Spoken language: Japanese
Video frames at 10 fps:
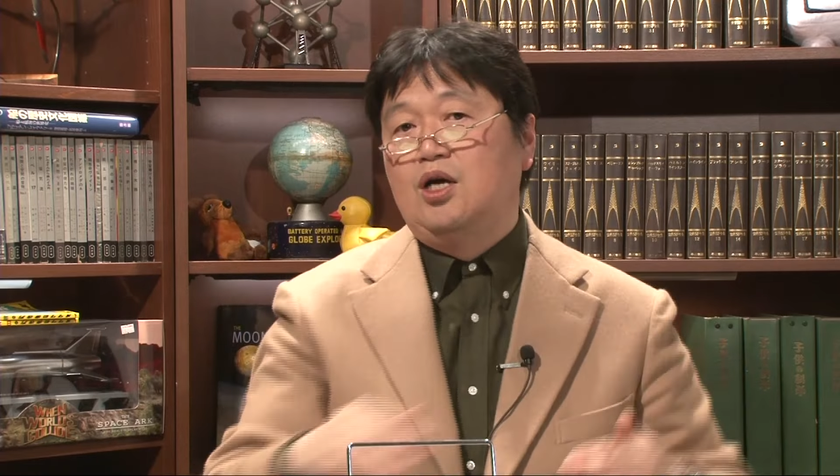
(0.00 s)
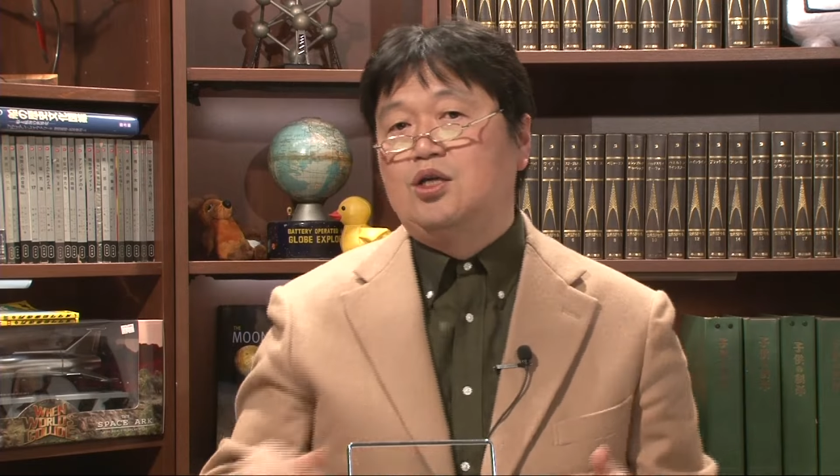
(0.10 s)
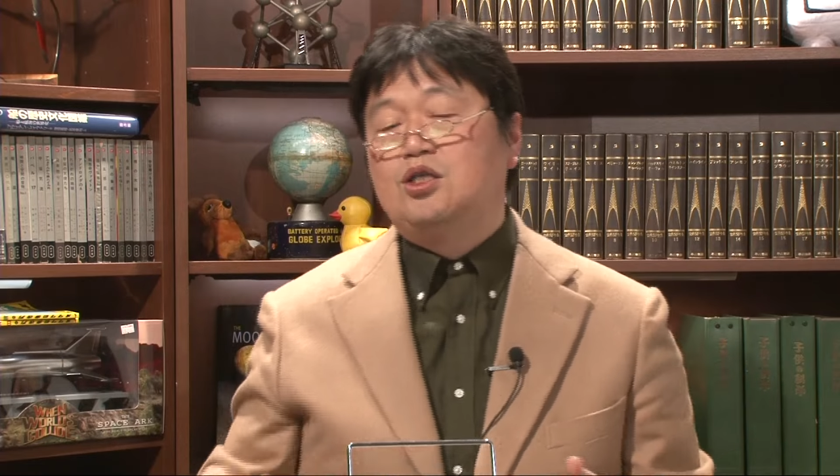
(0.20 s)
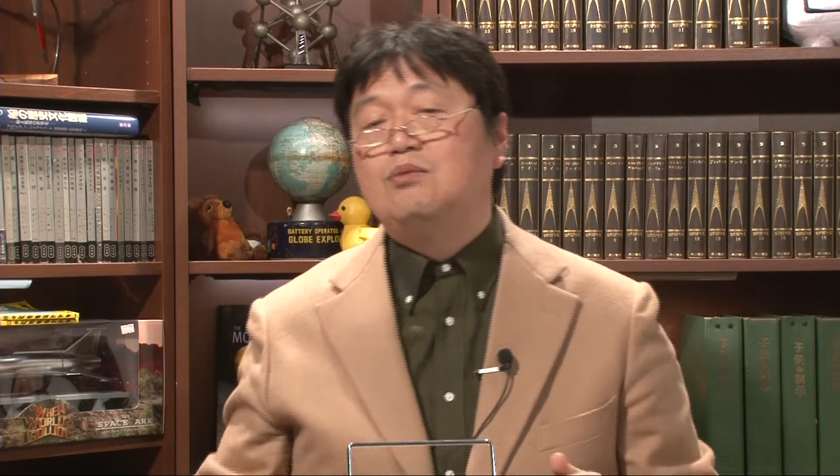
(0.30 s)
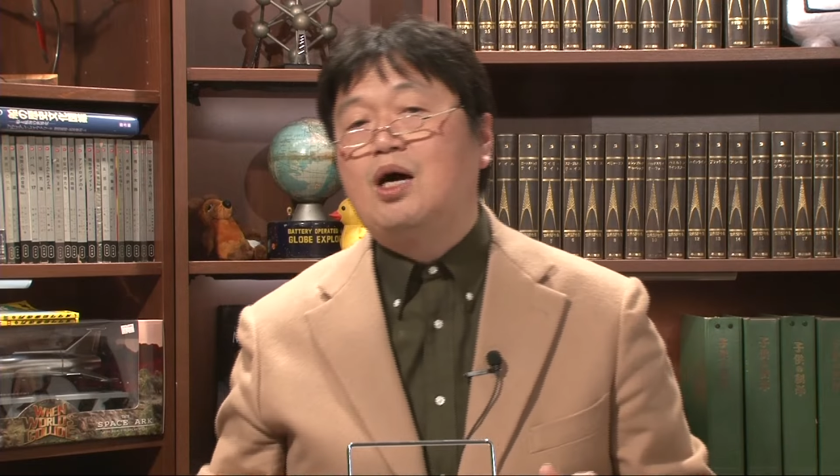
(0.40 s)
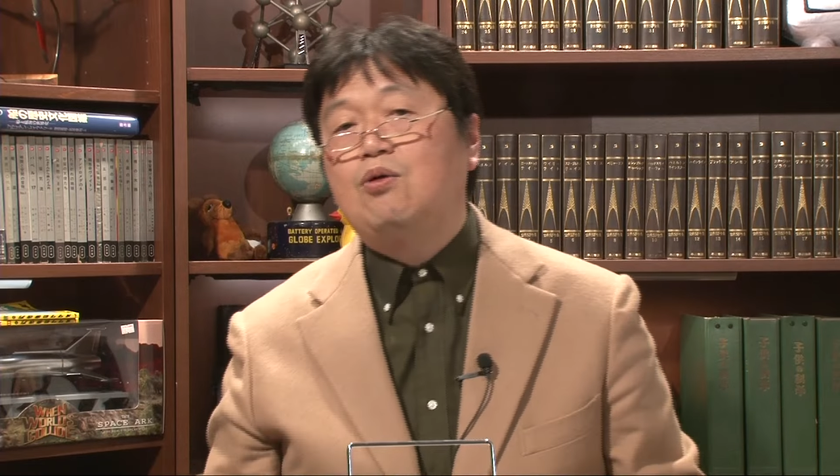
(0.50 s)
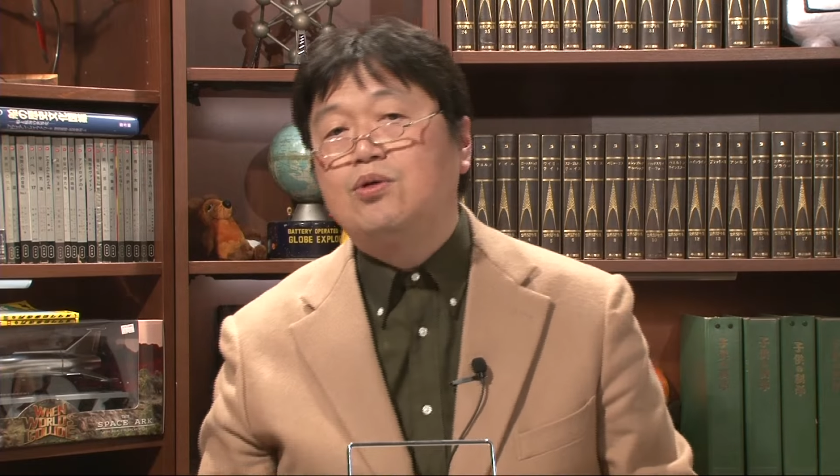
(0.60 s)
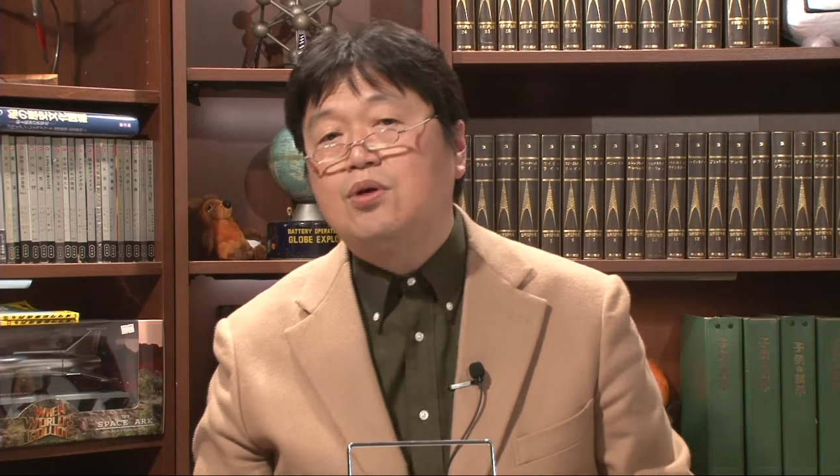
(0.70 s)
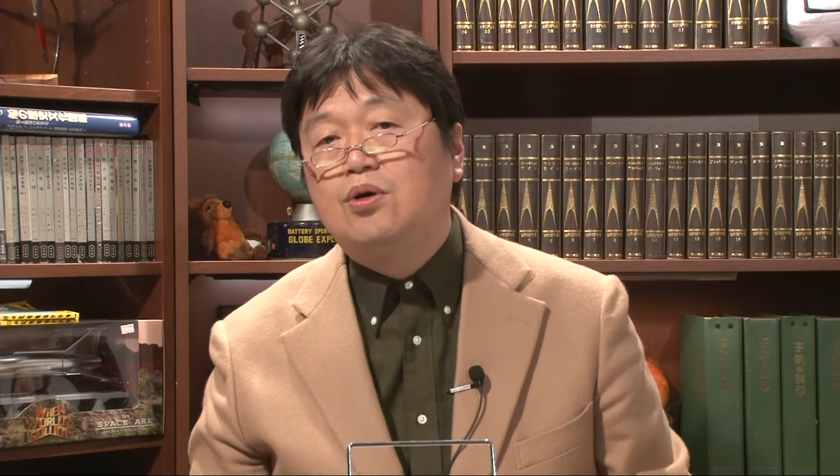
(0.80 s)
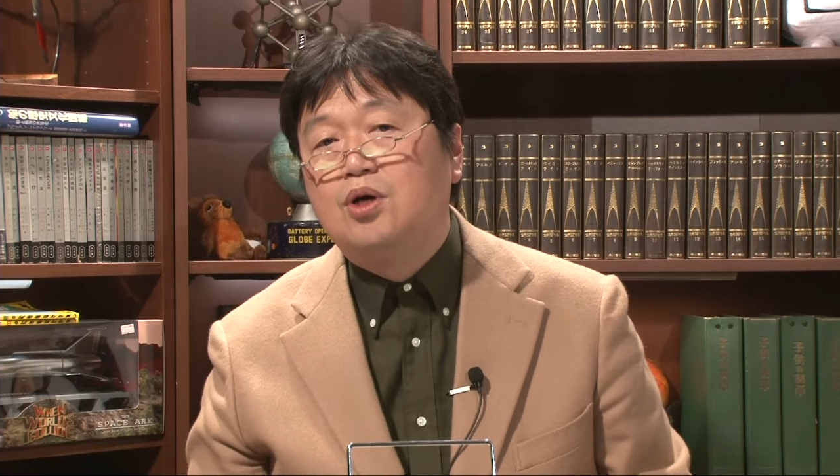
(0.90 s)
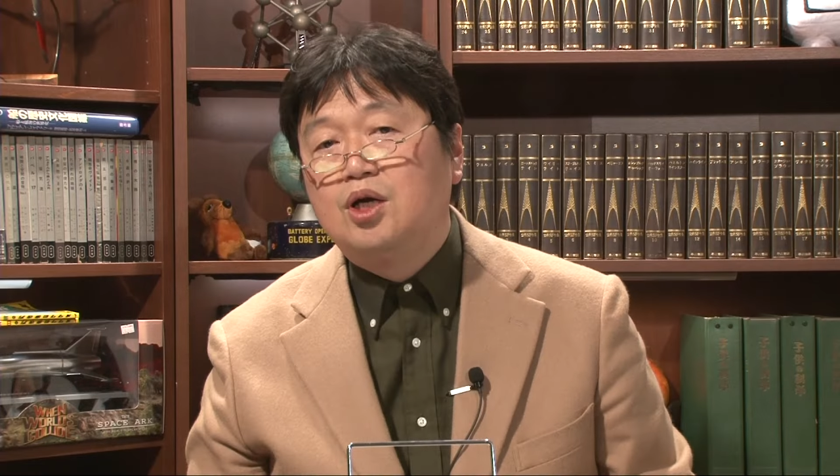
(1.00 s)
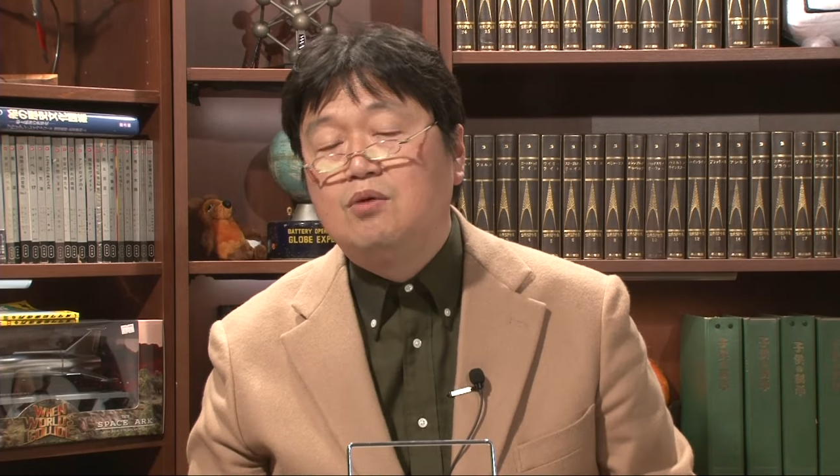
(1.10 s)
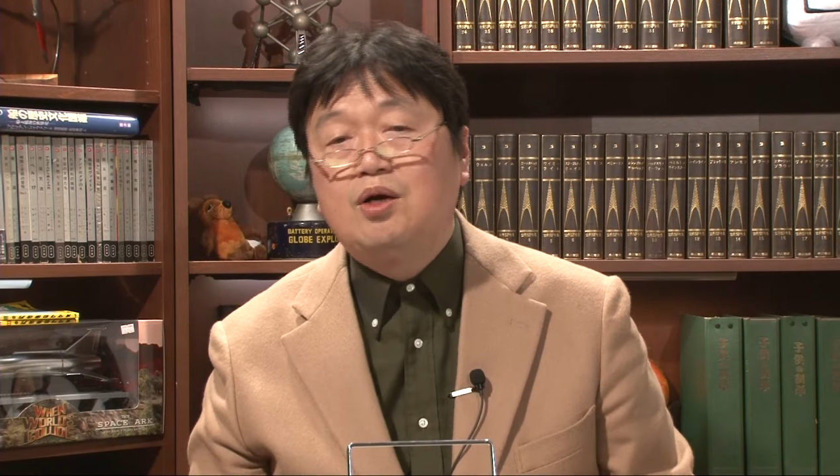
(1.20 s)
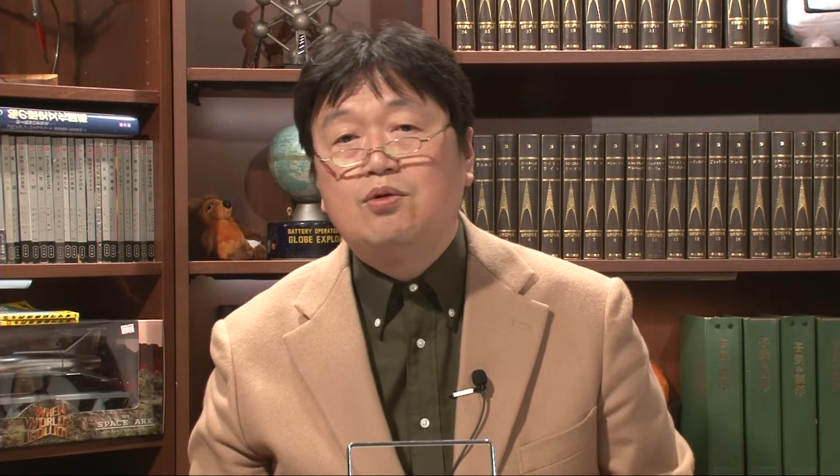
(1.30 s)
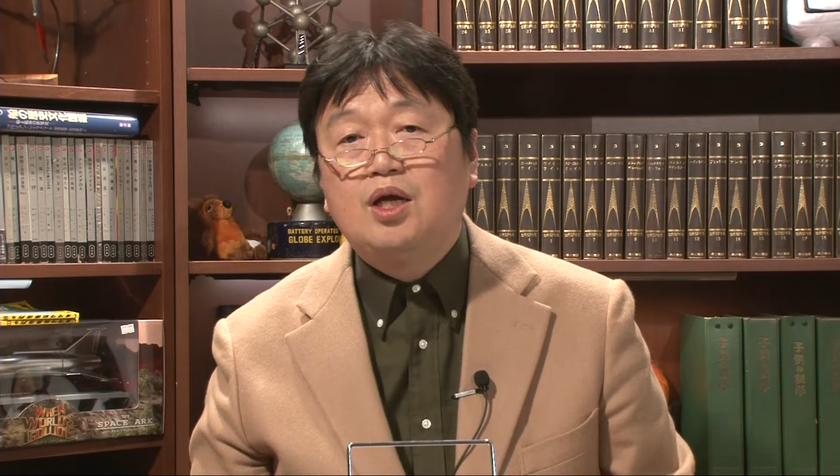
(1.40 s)
スマホと
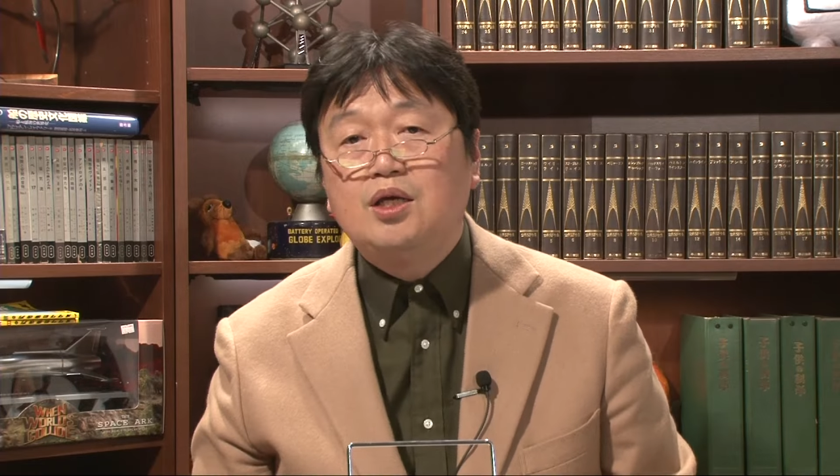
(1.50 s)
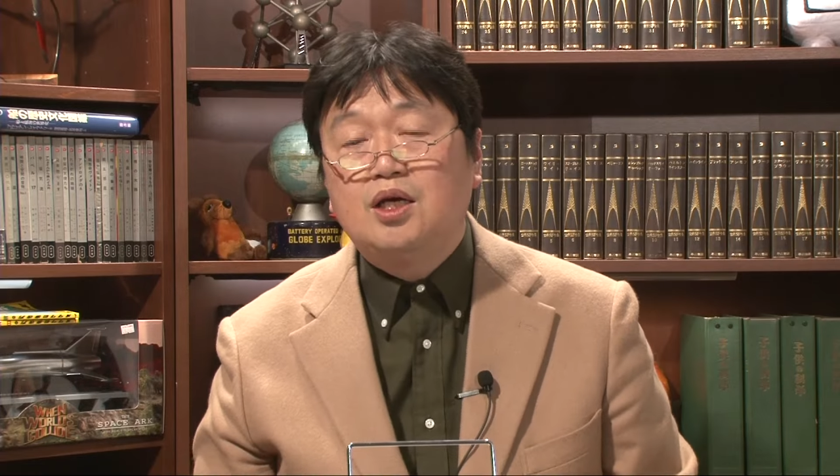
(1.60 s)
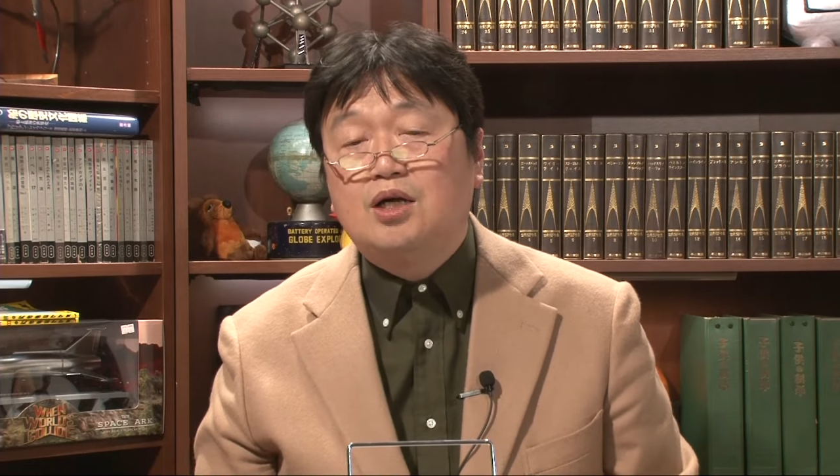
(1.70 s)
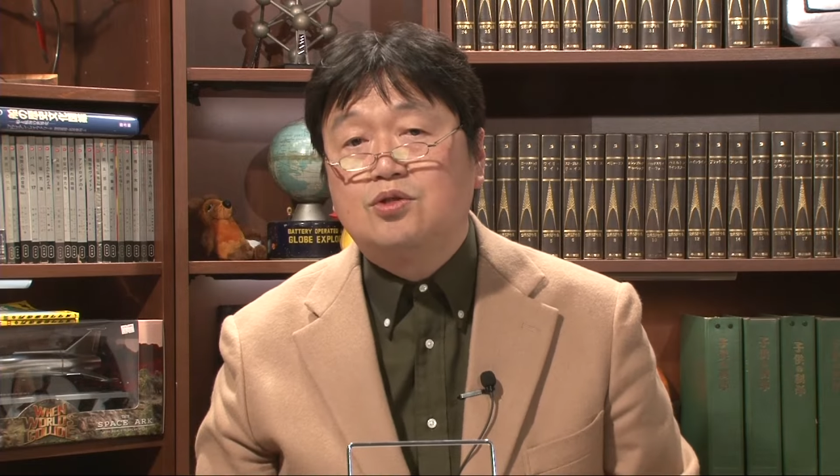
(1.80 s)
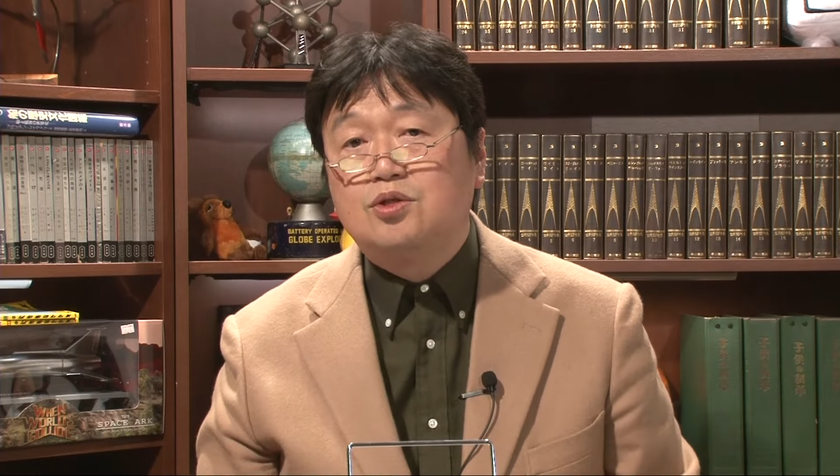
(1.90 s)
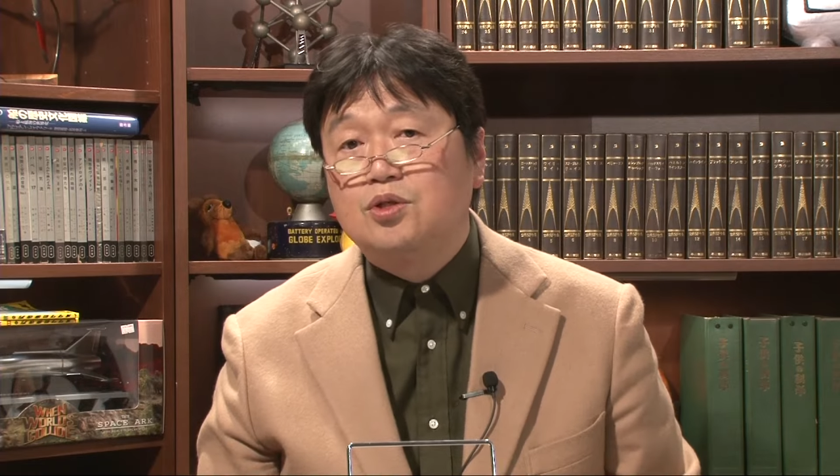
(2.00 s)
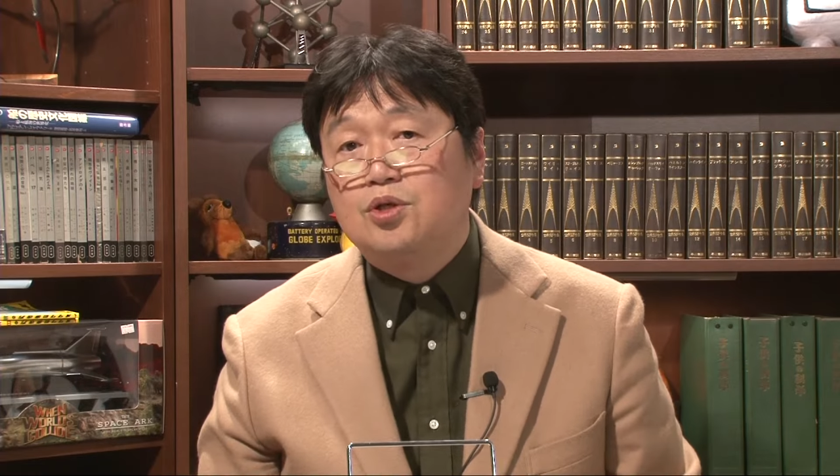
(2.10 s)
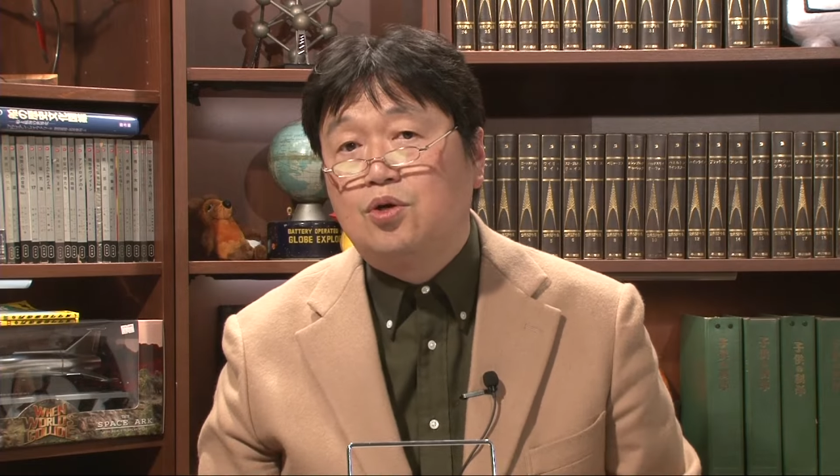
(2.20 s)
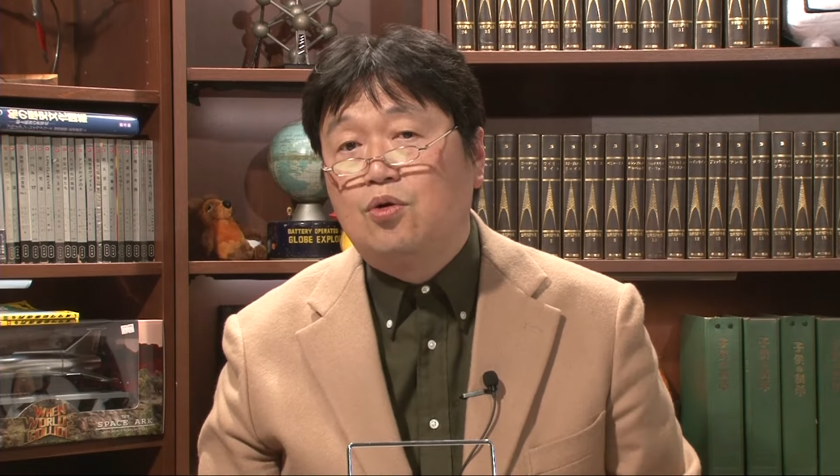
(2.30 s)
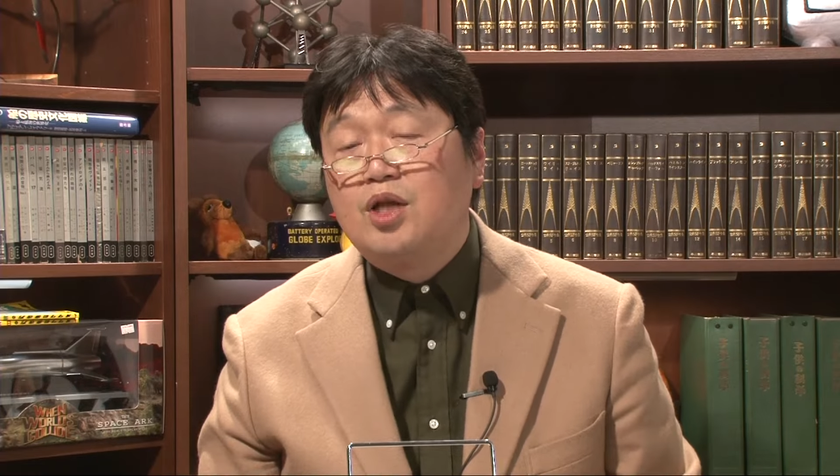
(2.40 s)
いわゆる電気ガス水道